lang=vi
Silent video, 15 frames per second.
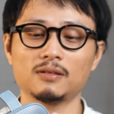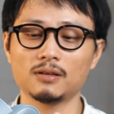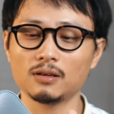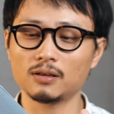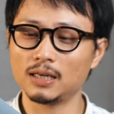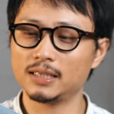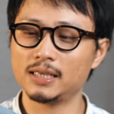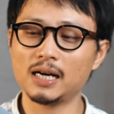
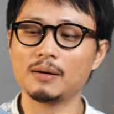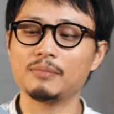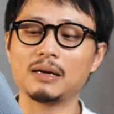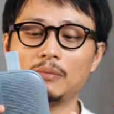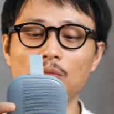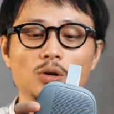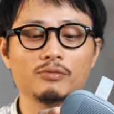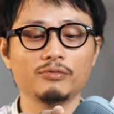cực kỳ dễ cầm
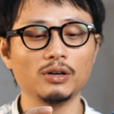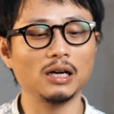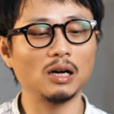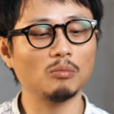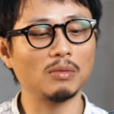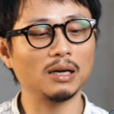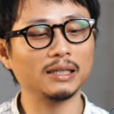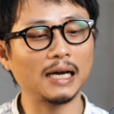nắm luôn vừa
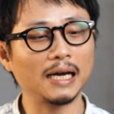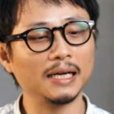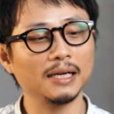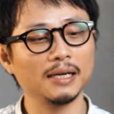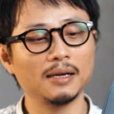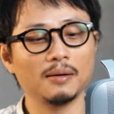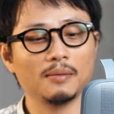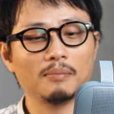lòng bàn tay
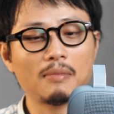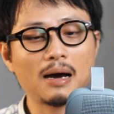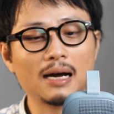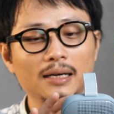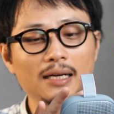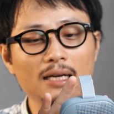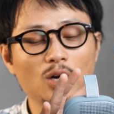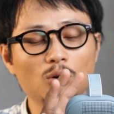
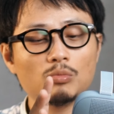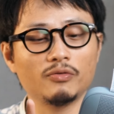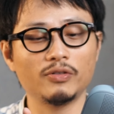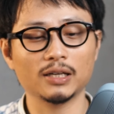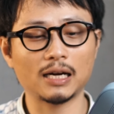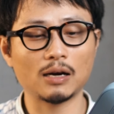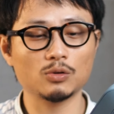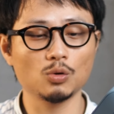mang đi có một
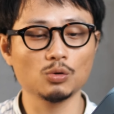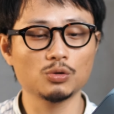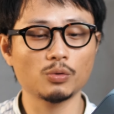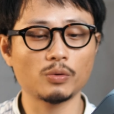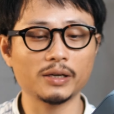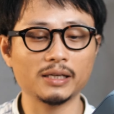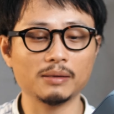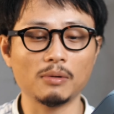phần cao su
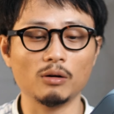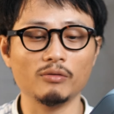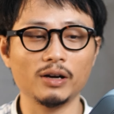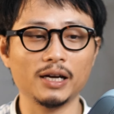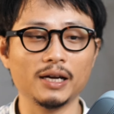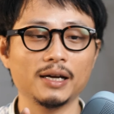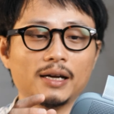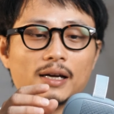xung quanh để bảo
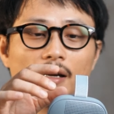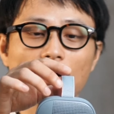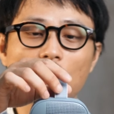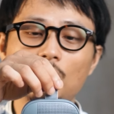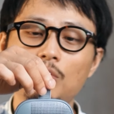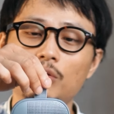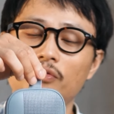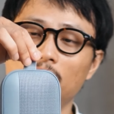vệ
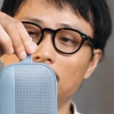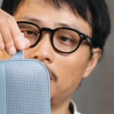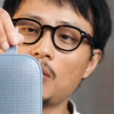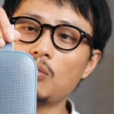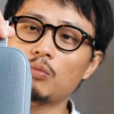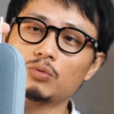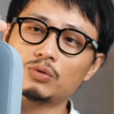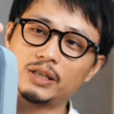có một phần
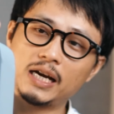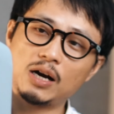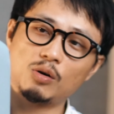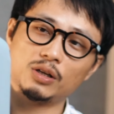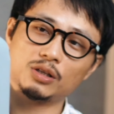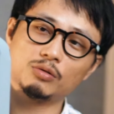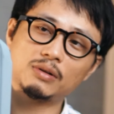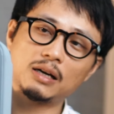móc
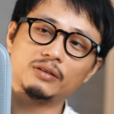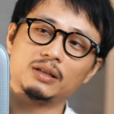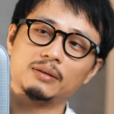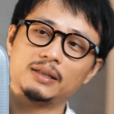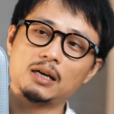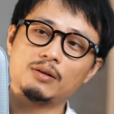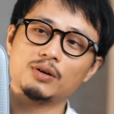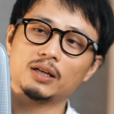treo để chúng ta có thể
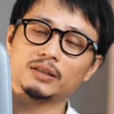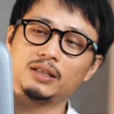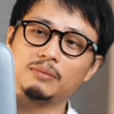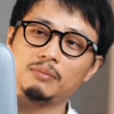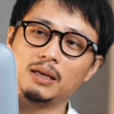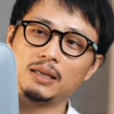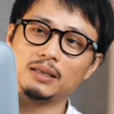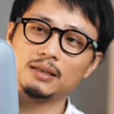treo vào các thiết
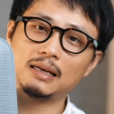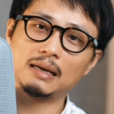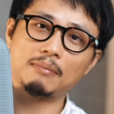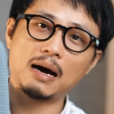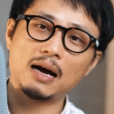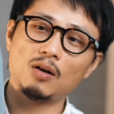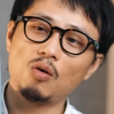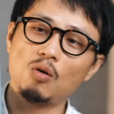bị như là
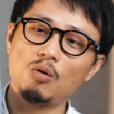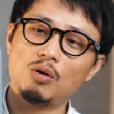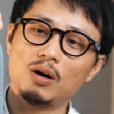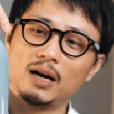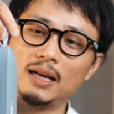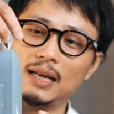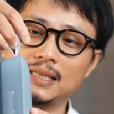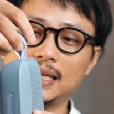ba lô
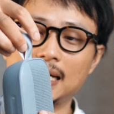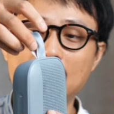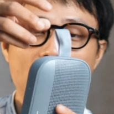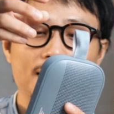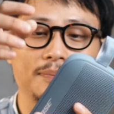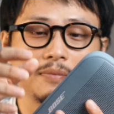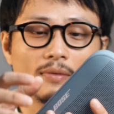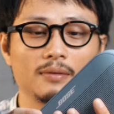hay là xe
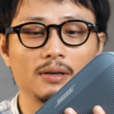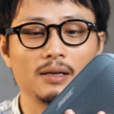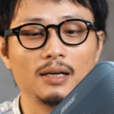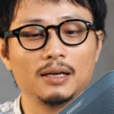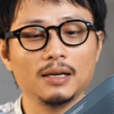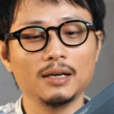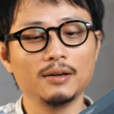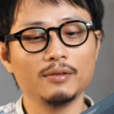đạp
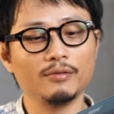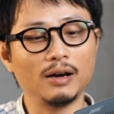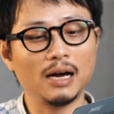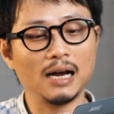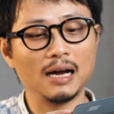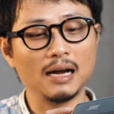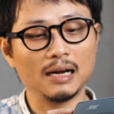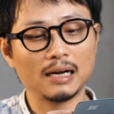đấy.
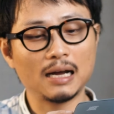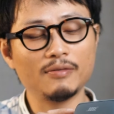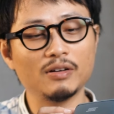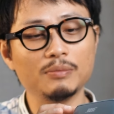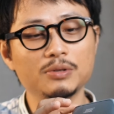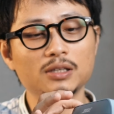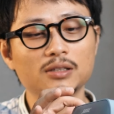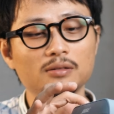và các
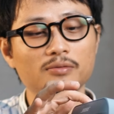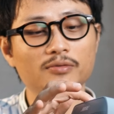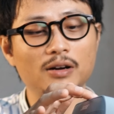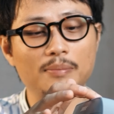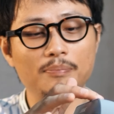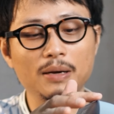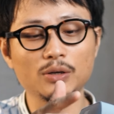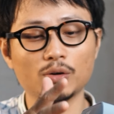phím chức
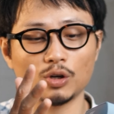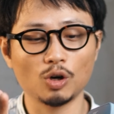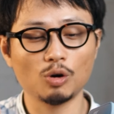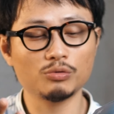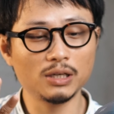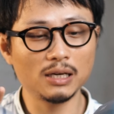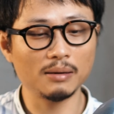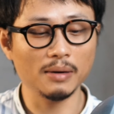và pin của nó
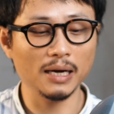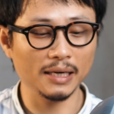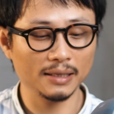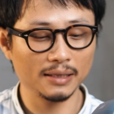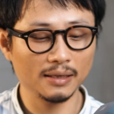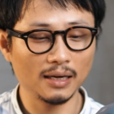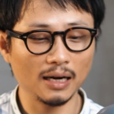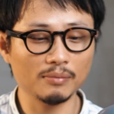cũng rất là bền
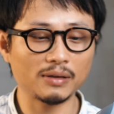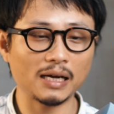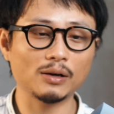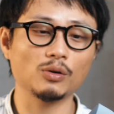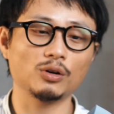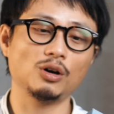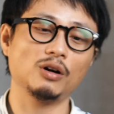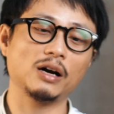âm
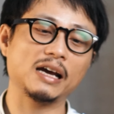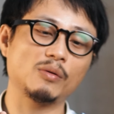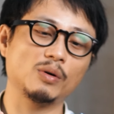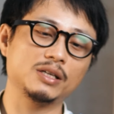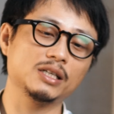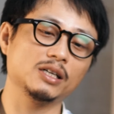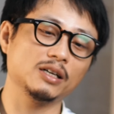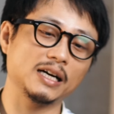thanh của nó nghe
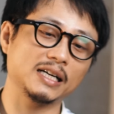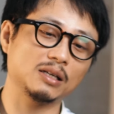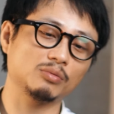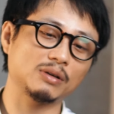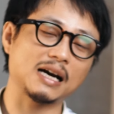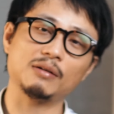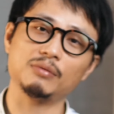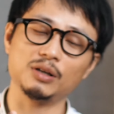ngoài trời hay
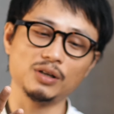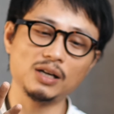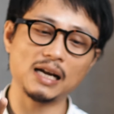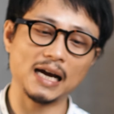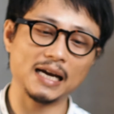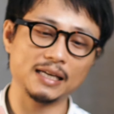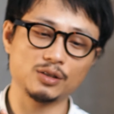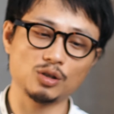trong nhà đều rất là
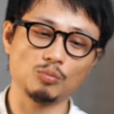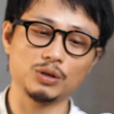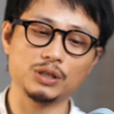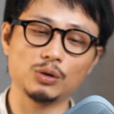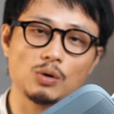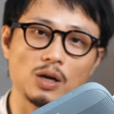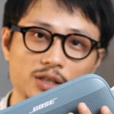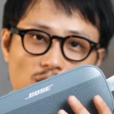hay cho một
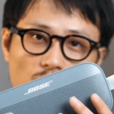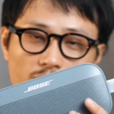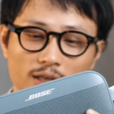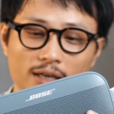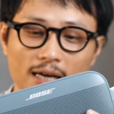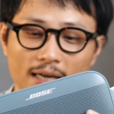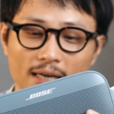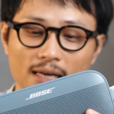chiếc loa nhỏ như
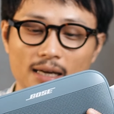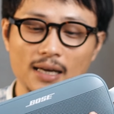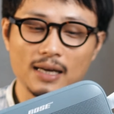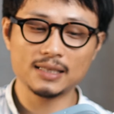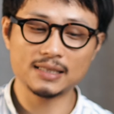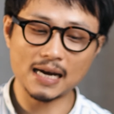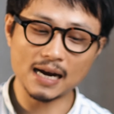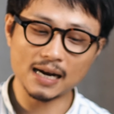thế này
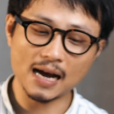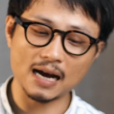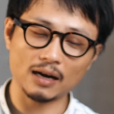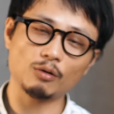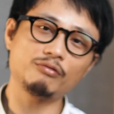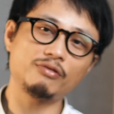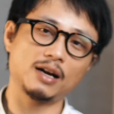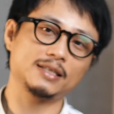giá cả
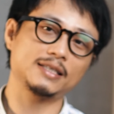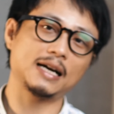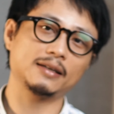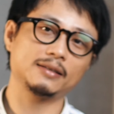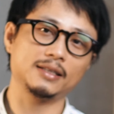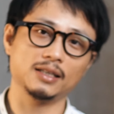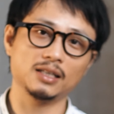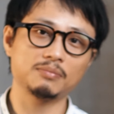cũng phải chăng
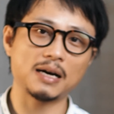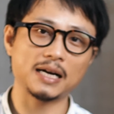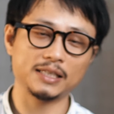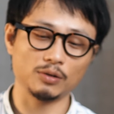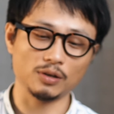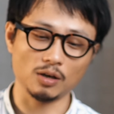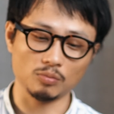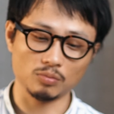chỉ hơn 3
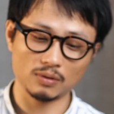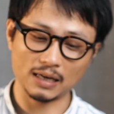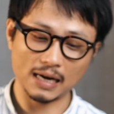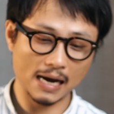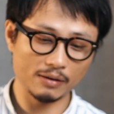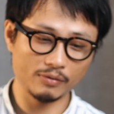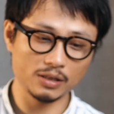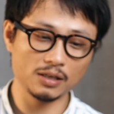triệu đồng
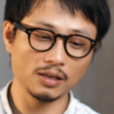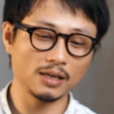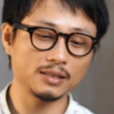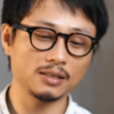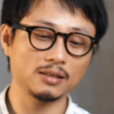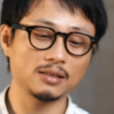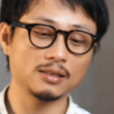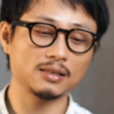ngang với những cái
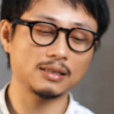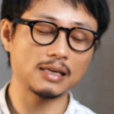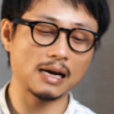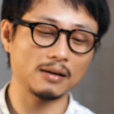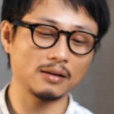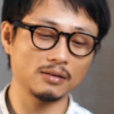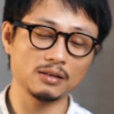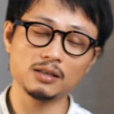dạ,
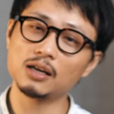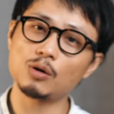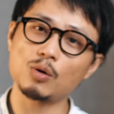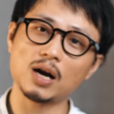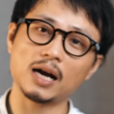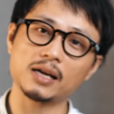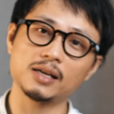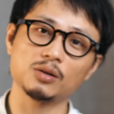những cái
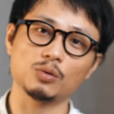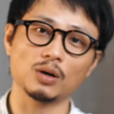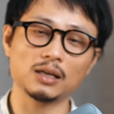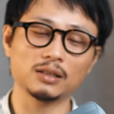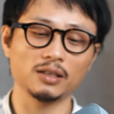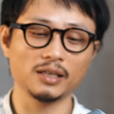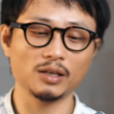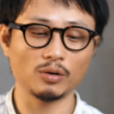loa cá nhân của
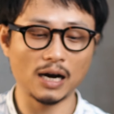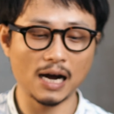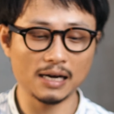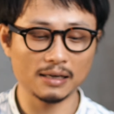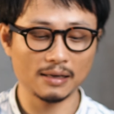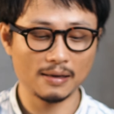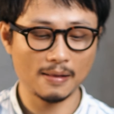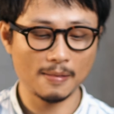các thương hiệu khác
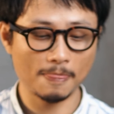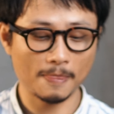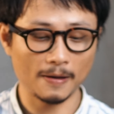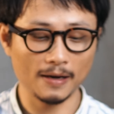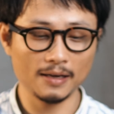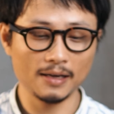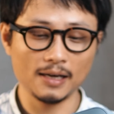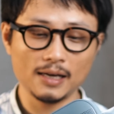
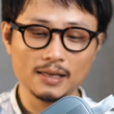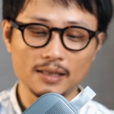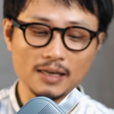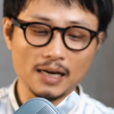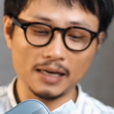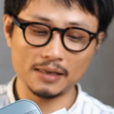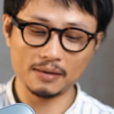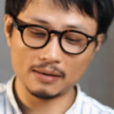đấy thì
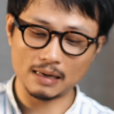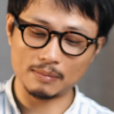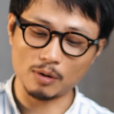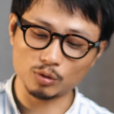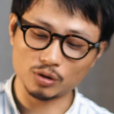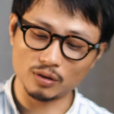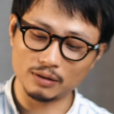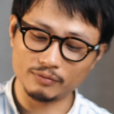đây là
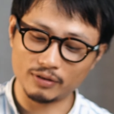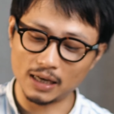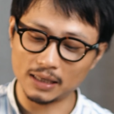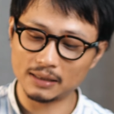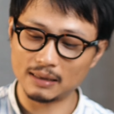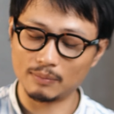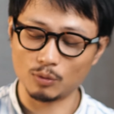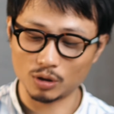bầu Soling Flex
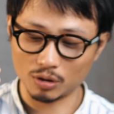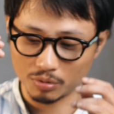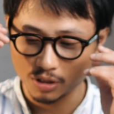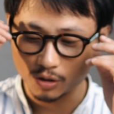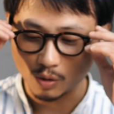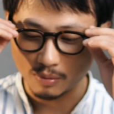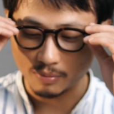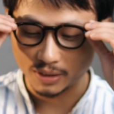là một trong
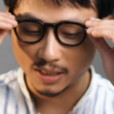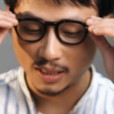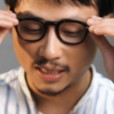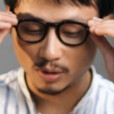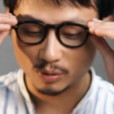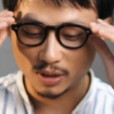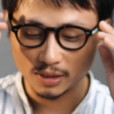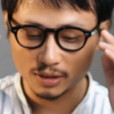những loa mình rất là
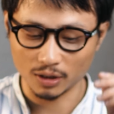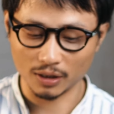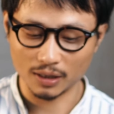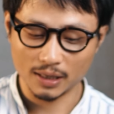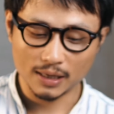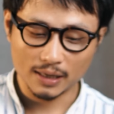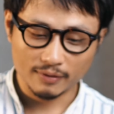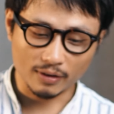yêu thích rồi
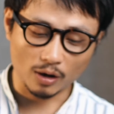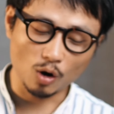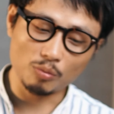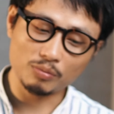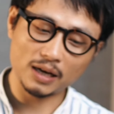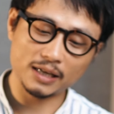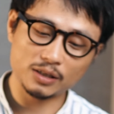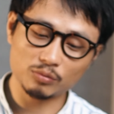và
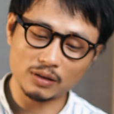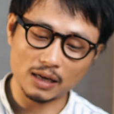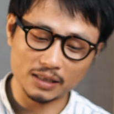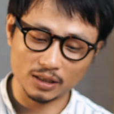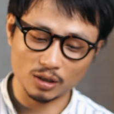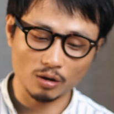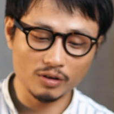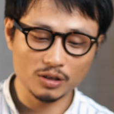hôm nay chúng ta
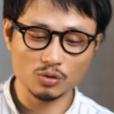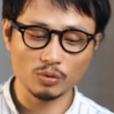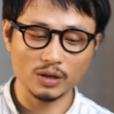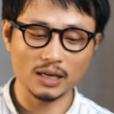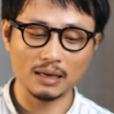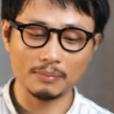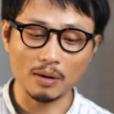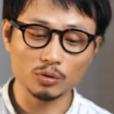chỉ nói về chủ
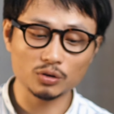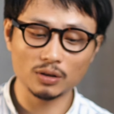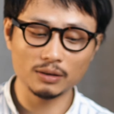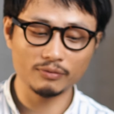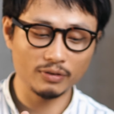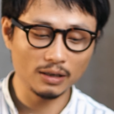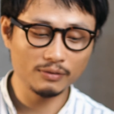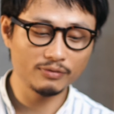đề là bầu
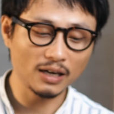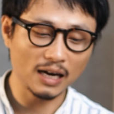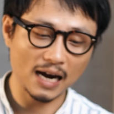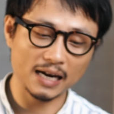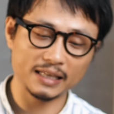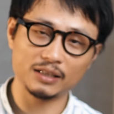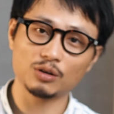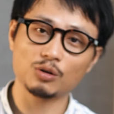Soling Flex
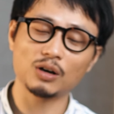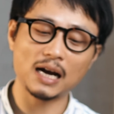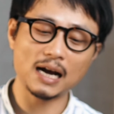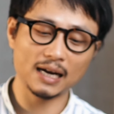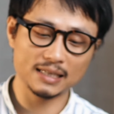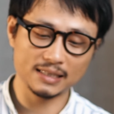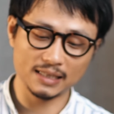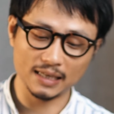V2 thì nó có
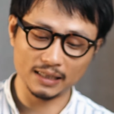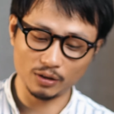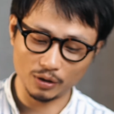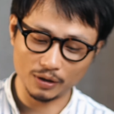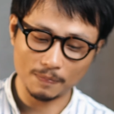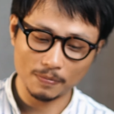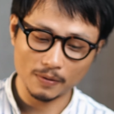khác cái gì đấy thôi